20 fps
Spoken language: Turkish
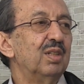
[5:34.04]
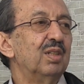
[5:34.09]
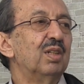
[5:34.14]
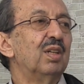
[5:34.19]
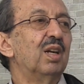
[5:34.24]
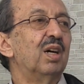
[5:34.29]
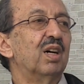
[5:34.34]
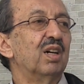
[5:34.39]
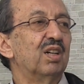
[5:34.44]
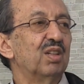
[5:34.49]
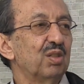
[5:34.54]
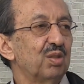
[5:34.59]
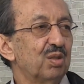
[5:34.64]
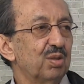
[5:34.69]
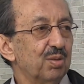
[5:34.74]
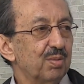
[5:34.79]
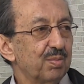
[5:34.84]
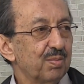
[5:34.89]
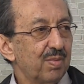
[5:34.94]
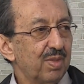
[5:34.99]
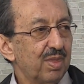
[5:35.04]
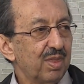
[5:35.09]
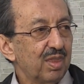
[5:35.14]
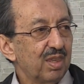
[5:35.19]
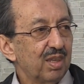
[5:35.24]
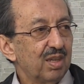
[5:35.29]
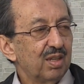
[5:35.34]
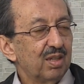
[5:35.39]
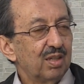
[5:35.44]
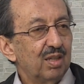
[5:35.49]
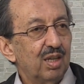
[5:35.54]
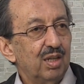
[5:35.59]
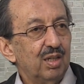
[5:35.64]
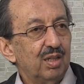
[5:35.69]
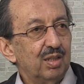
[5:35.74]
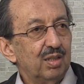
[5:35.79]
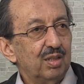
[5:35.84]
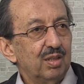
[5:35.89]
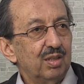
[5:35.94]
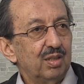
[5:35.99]
İlahir
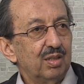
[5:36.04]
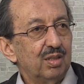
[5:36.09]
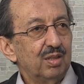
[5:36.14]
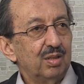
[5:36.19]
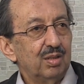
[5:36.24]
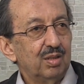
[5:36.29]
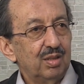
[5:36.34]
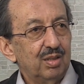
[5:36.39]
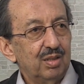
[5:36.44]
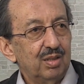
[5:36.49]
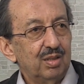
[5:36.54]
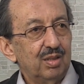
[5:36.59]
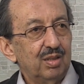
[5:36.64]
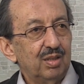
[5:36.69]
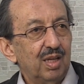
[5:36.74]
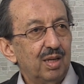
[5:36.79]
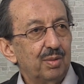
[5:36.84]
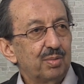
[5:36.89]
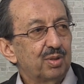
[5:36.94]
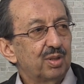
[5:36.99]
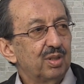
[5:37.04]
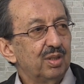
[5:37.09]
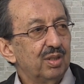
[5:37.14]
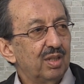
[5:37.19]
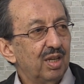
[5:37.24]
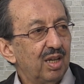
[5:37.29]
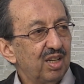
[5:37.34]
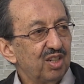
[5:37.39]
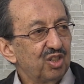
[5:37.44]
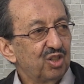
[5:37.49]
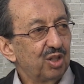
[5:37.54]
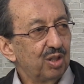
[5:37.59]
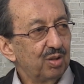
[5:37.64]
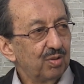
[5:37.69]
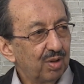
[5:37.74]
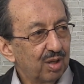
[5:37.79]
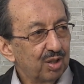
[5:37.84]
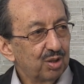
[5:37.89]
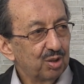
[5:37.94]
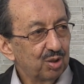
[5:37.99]
yani hepsinde her
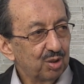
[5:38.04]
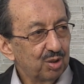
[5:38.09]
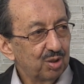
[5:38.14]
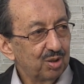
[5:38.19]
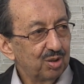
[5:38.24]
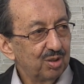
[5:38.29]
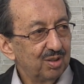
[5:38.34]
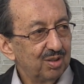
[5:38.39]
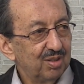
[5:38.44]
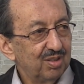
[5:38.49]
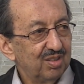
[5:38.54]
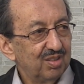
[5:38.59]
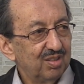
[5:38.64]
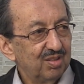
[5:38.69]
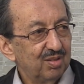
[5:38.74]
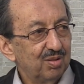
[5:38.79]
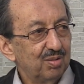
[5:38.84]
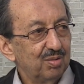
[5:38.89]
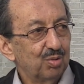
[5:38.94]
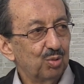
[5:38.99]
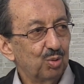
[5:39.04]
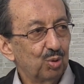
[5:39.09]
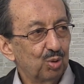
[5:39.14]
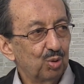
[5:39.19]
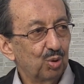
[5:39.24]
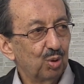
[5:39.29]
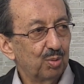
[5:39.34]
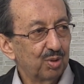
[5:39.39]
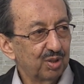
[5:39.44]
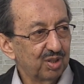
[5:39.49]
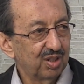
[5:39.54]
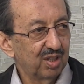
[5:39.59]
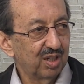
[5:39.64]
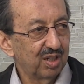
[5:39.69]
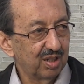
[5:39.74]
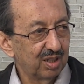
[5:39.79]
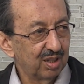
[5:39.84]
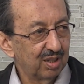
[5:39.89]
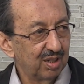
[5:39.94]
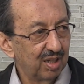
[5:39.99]
şey vardır. Ruhta olması
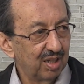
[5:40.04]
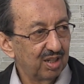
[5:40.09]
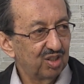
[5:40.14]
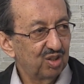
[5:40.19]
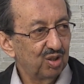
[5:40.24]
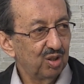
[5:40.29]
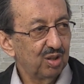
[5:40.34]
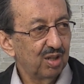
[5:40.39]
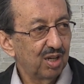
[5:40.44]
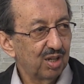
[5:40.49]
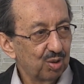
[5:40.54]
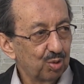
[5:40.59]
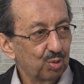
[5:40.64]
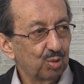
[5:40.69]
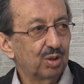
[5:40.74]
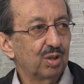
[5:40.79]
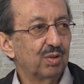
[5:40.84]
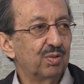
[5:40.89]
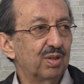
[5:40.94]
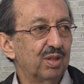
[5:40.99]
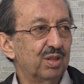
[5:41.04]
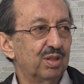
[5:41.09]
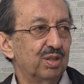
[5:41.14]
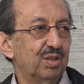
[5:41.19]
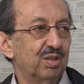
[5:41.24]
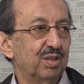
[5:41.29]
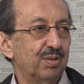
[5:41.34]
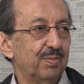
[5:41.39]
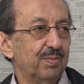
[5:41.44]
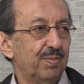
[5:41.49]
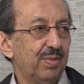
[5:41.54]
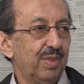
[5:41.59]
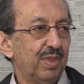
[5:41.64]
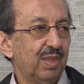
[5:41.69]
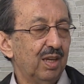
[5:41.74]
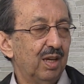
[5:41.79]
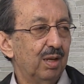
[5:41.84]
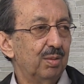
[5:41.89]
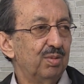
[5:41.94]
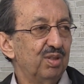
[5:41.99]
gereken her şey her ruhta vardır.
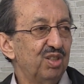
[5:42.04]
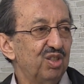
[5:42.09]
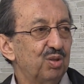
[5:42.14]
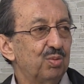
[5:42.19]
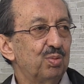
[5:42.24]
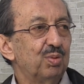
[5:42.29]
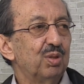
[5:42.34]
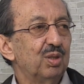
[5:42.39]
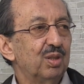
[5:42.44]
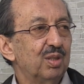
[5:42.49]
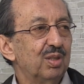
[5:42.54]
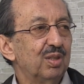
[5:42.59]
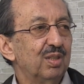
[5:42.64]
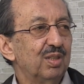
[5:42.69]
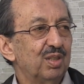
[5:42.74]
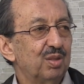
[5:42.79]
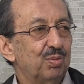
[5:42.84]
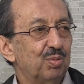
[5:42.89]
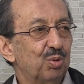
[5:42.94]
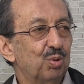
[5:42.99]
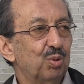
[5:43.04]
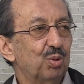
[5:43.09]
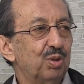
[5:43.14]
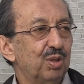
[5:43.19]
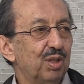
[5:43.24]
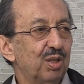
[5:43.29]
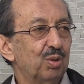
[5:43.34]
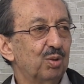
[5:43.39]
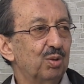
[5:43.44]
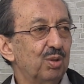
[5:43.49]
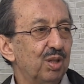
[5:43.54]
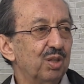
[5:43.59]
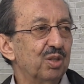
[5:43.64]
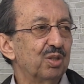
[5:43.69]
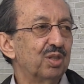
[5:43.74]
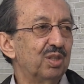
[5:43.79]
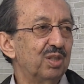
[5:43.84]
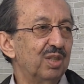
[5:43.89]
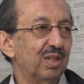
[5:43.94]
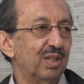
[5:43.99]
Ama hiçbir hiçbir ruh diğerinin
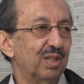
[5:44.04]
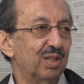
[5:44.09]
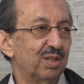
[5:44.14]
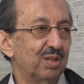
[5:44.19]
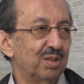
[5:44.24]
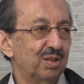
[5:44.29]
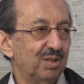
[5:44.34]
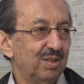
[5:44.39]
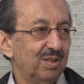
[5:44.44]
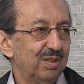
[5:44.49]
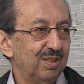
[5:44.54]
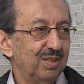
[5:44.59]
aynısı değildir.